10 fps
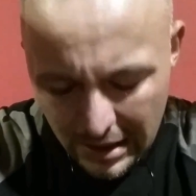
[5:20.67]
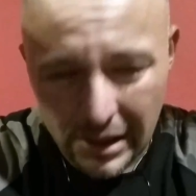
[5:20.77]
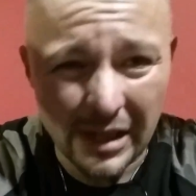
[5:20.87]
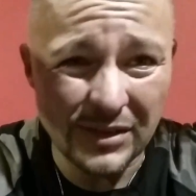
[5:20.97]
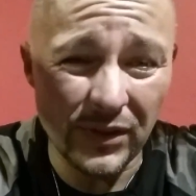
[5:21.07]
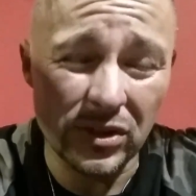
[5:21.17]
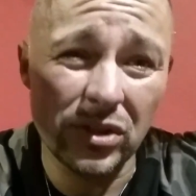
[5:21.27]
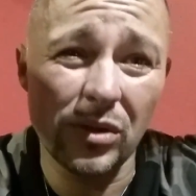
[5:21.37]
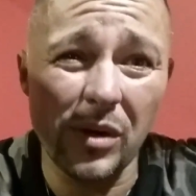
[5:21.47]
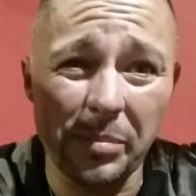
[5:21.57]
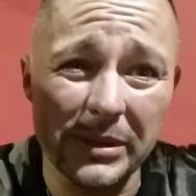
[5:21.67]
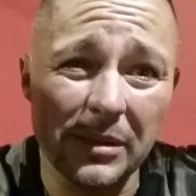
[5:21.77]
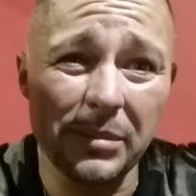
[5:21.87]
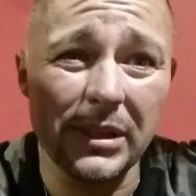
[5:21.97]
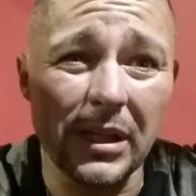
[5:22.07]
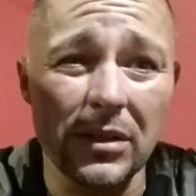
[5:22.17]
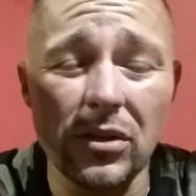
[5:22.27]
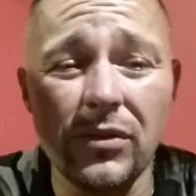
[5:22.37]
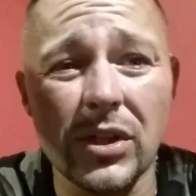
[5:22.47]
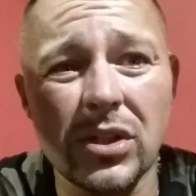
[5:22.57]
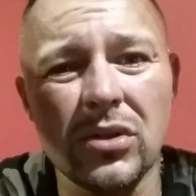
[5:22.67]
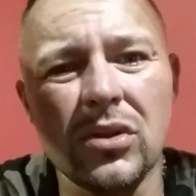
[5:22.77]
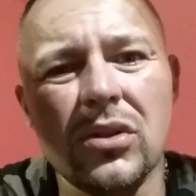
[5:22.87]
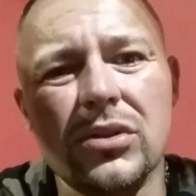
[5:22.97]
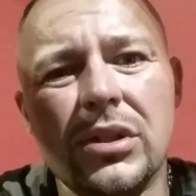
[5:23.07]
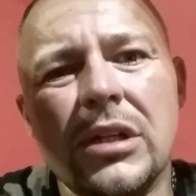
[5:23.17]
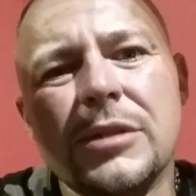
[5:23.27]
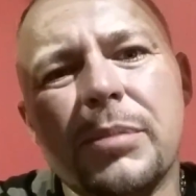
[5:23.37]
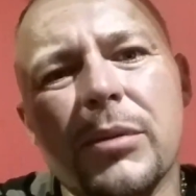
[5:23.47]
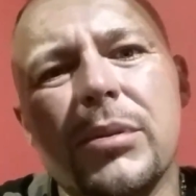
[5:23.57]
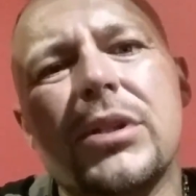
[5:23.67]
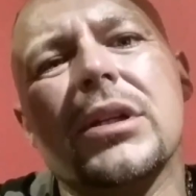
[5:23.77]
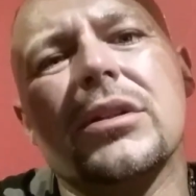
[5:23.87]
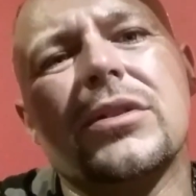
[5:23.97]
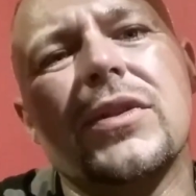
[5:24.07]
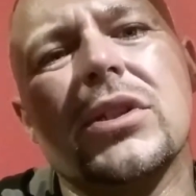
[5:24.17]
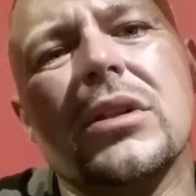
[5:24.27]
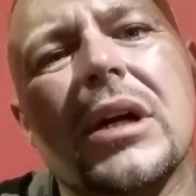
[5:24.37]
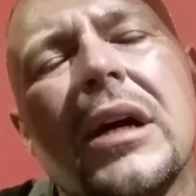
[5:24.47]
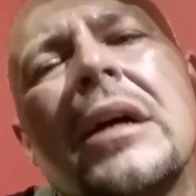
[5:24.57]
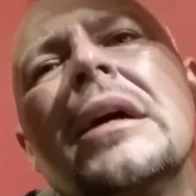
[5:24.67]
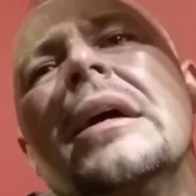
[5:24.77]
Raz, dwa, trzy, łapa zabita. No i właśnie o to chodzi. Spróbujcie tego ćwiczonka